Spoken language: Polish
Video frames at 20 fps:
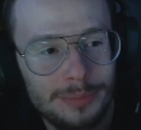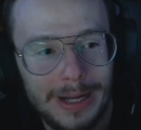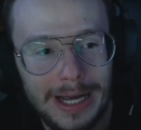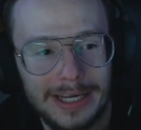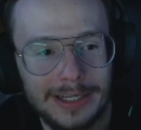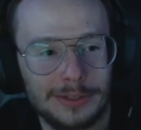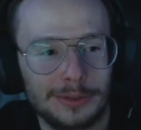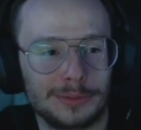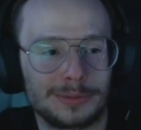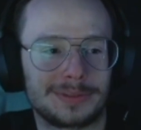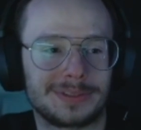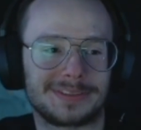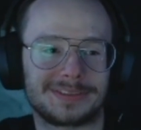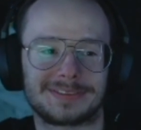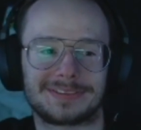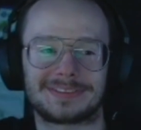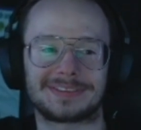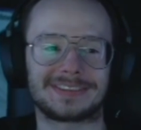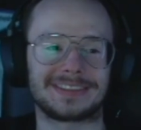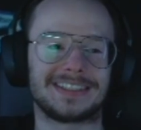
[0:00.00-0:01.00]
Majkut
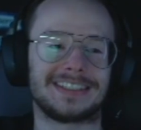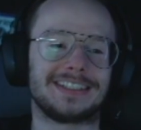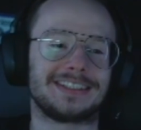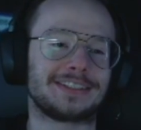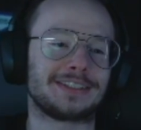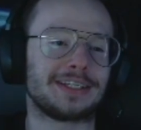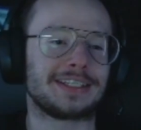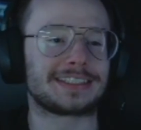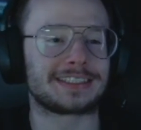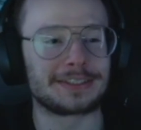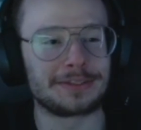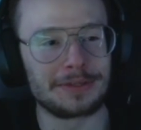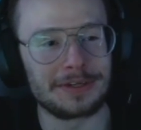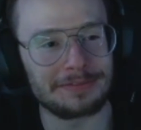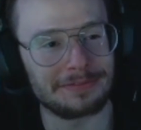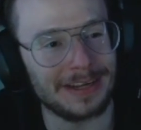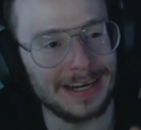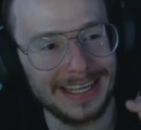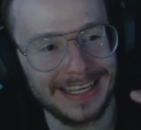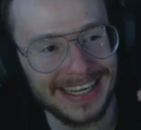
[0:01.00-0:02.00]
to jest
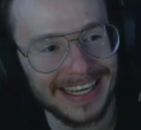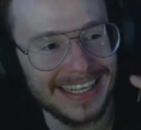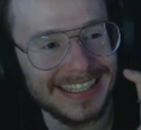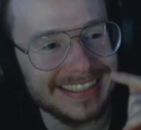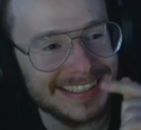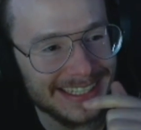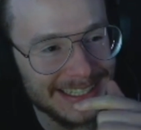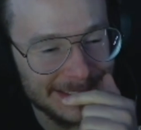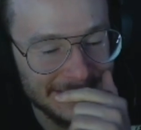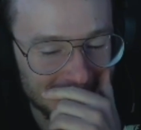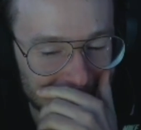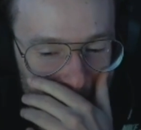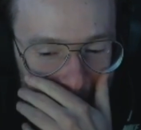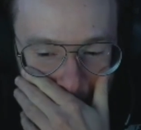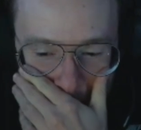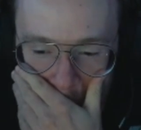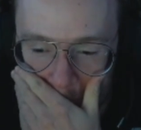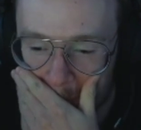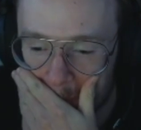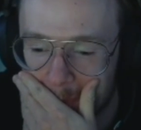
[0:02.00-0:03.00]
kurwa legenda
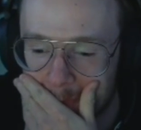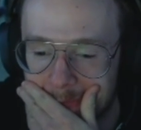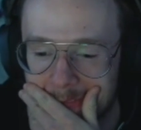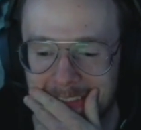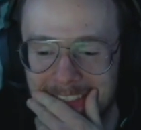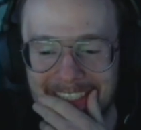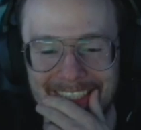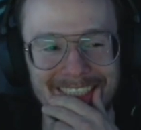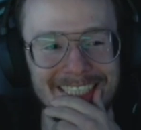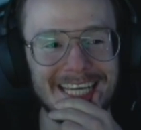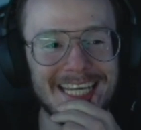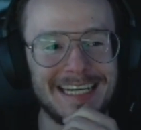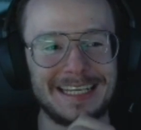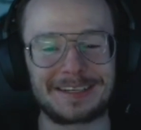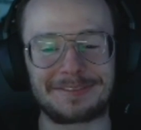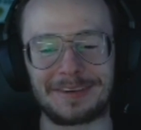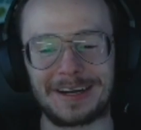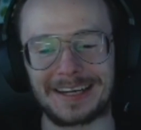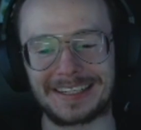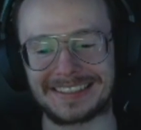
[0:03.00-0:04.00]
starej
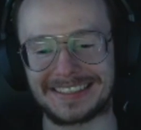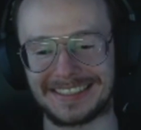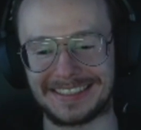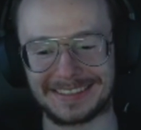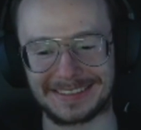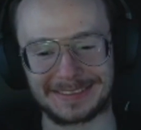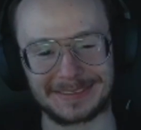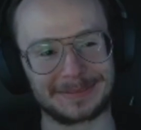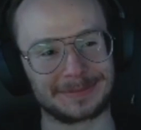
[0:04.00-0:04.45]
gwardii.